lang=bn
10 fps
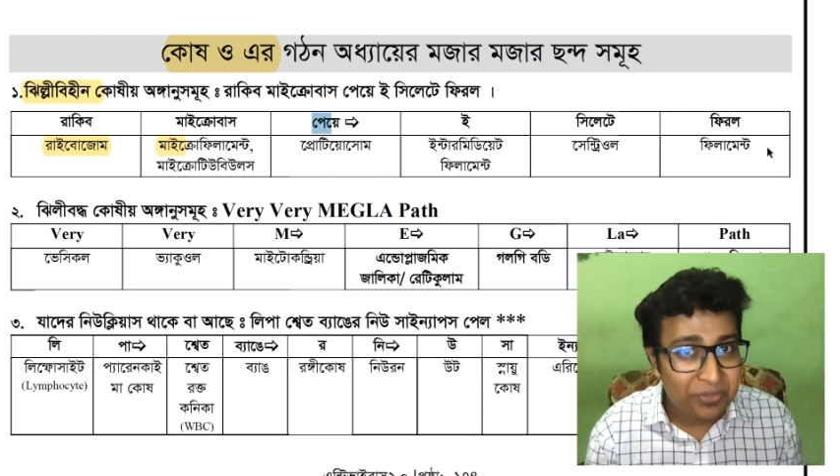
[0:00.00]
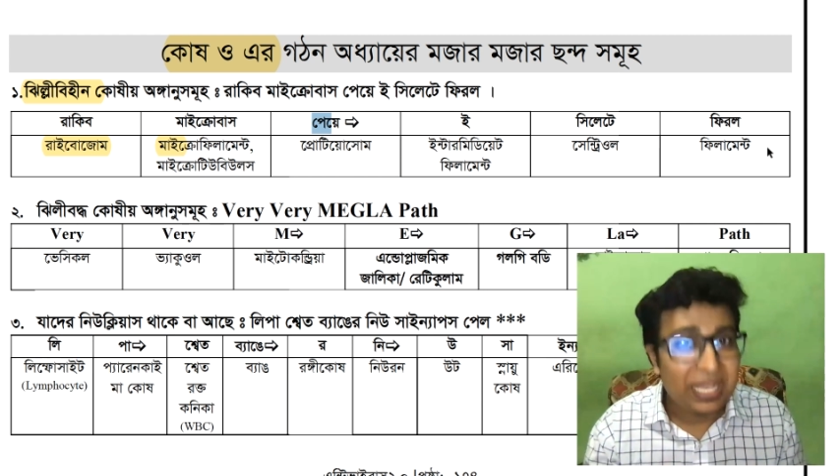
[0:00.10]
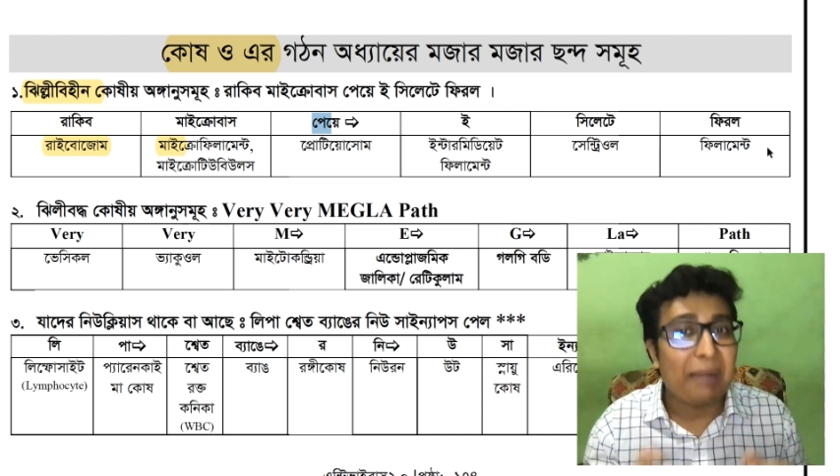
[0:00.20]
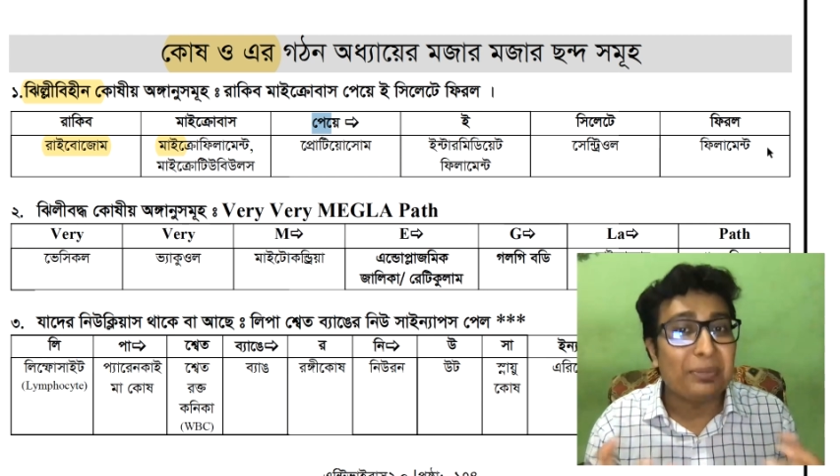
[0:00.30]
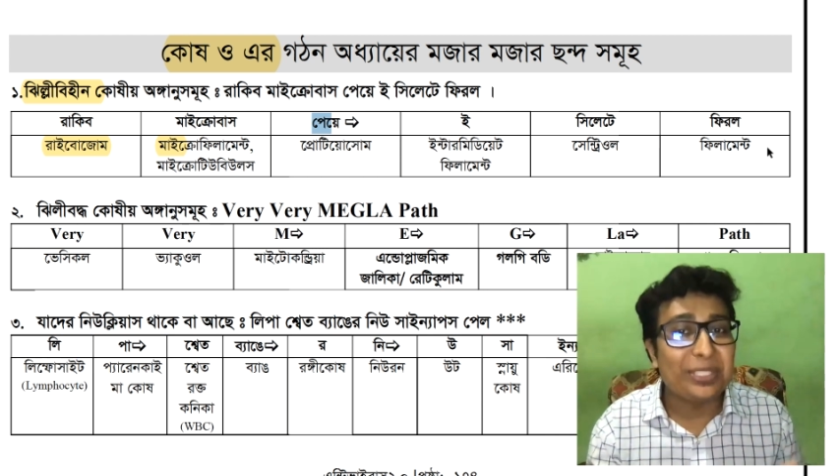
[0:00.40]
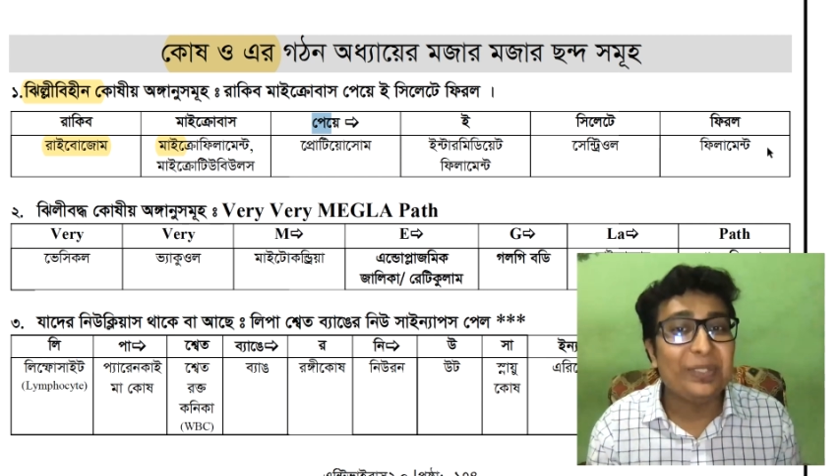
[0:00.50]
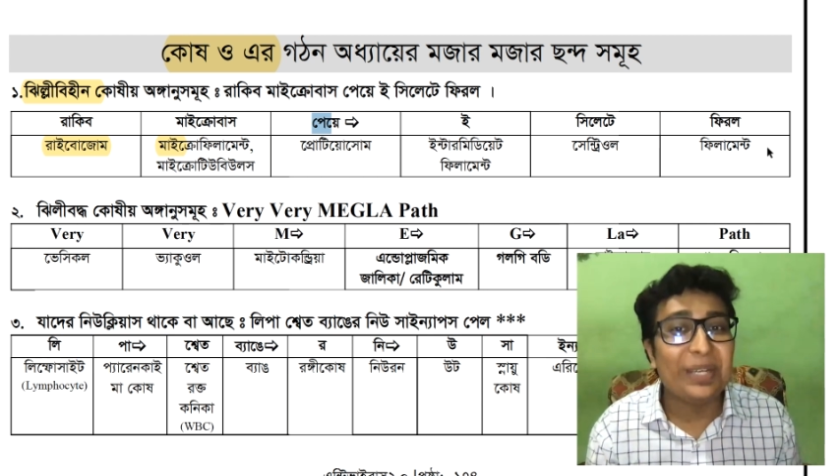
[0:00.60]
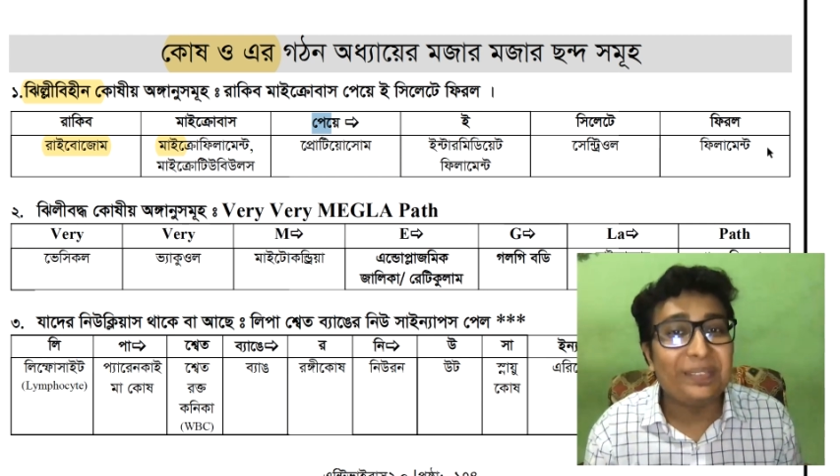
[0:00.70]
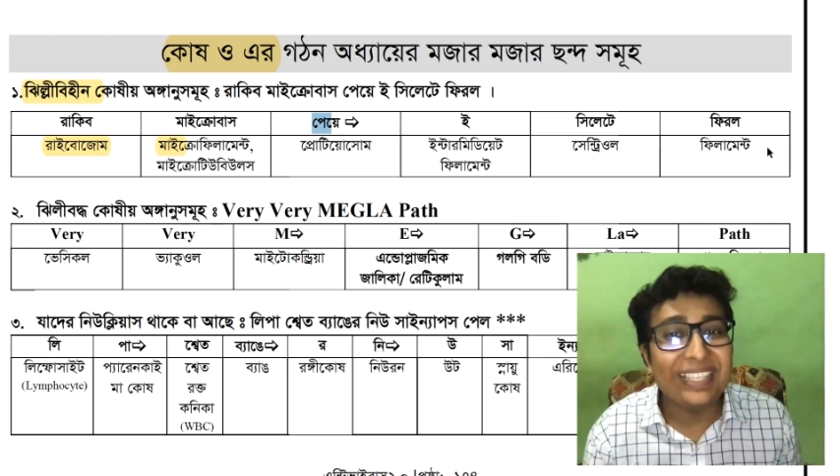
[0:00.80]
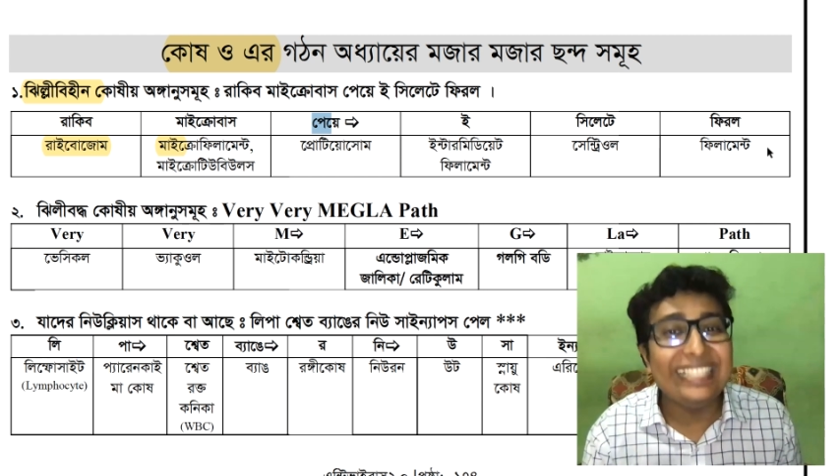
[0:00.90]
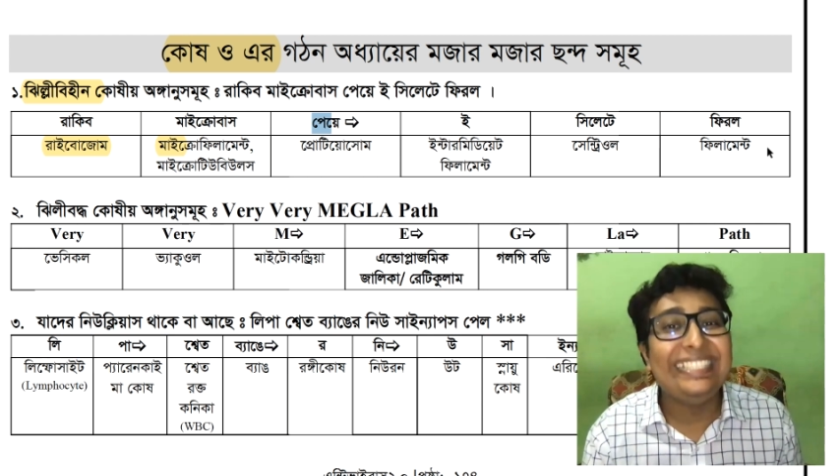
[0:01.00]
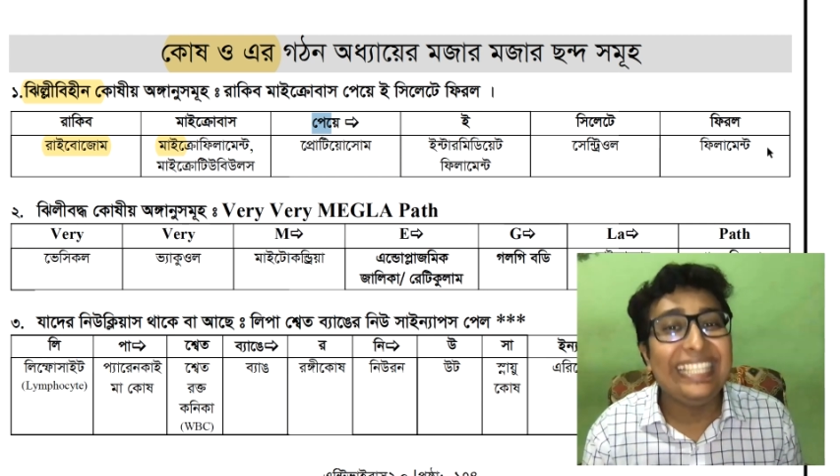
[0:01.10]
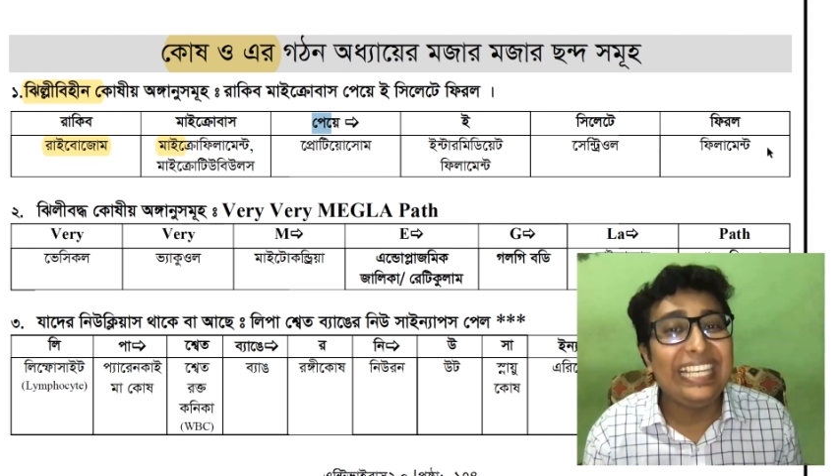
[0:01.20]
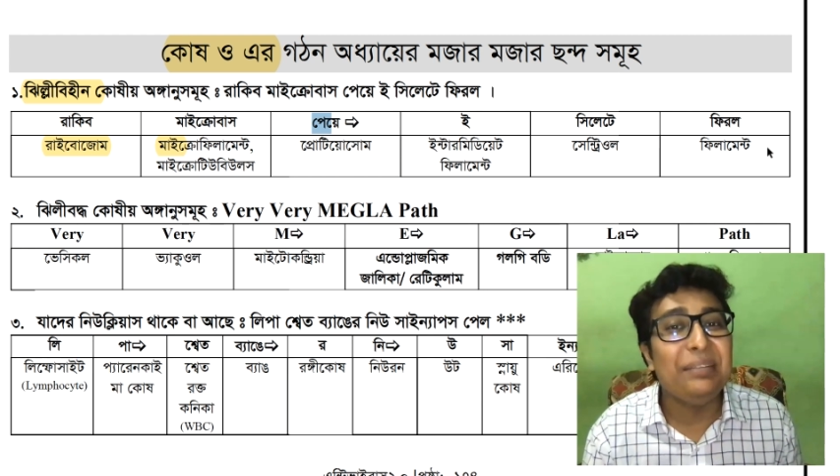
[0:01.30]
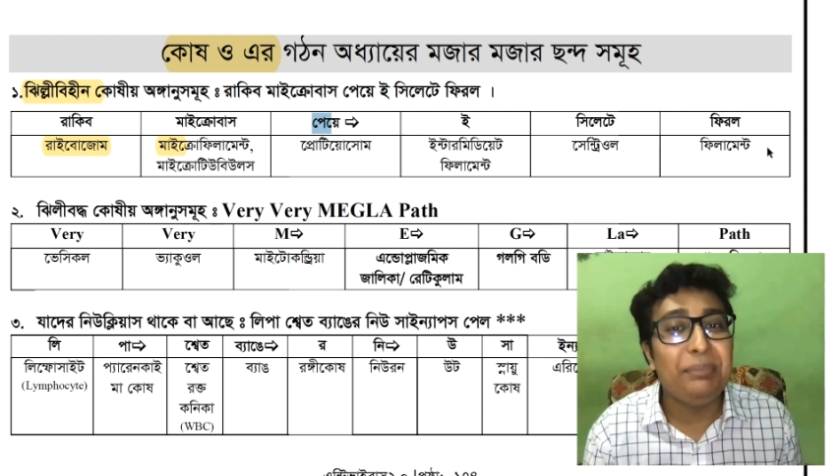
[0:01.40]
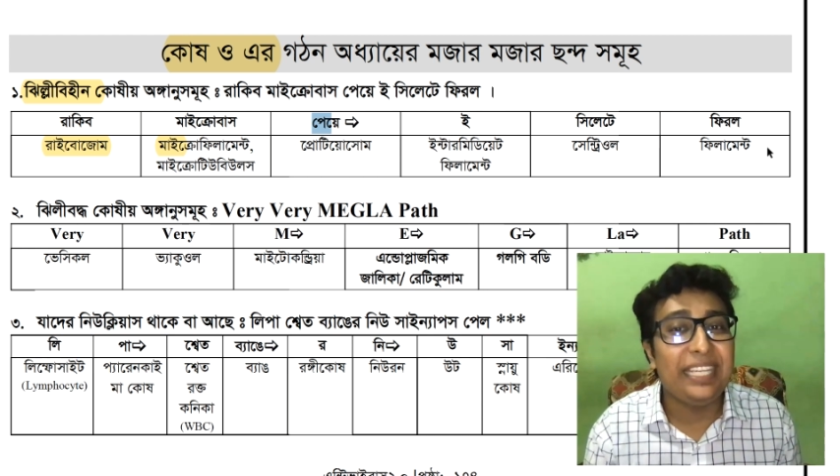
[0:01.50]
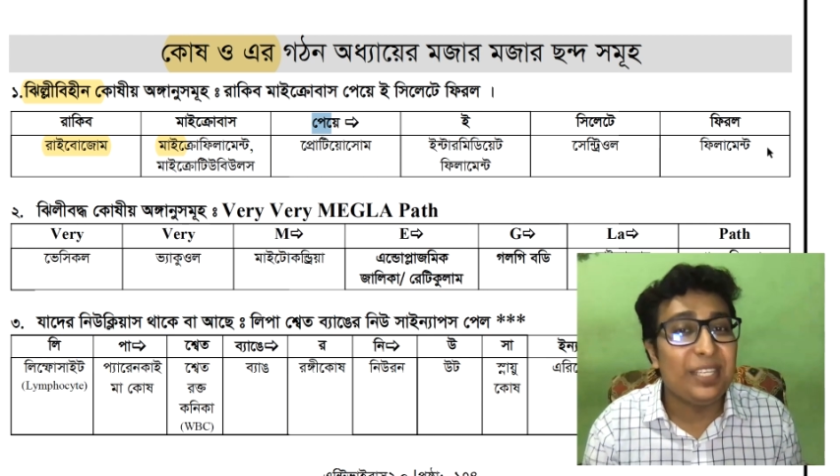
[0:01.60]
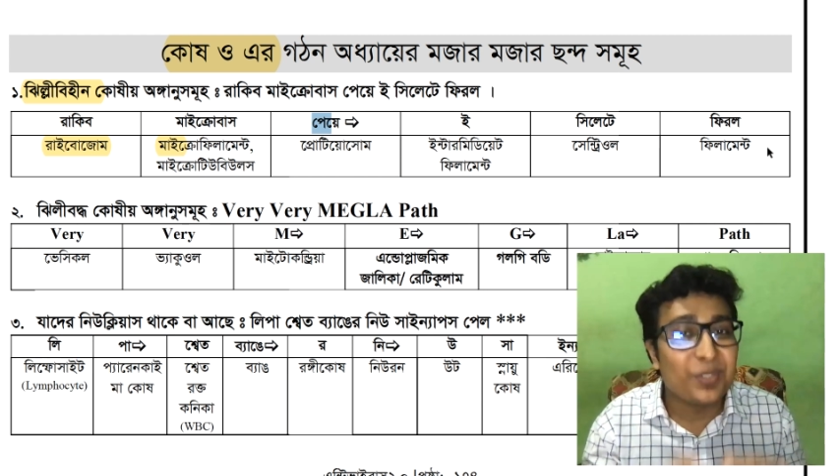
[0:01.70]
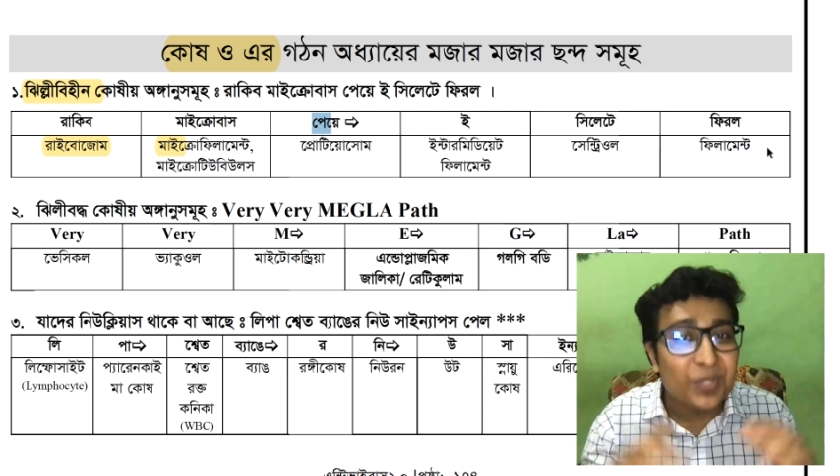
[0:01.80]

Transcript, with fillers: কাপড় ছিল না মানে জিল্লিবিহীন কোনো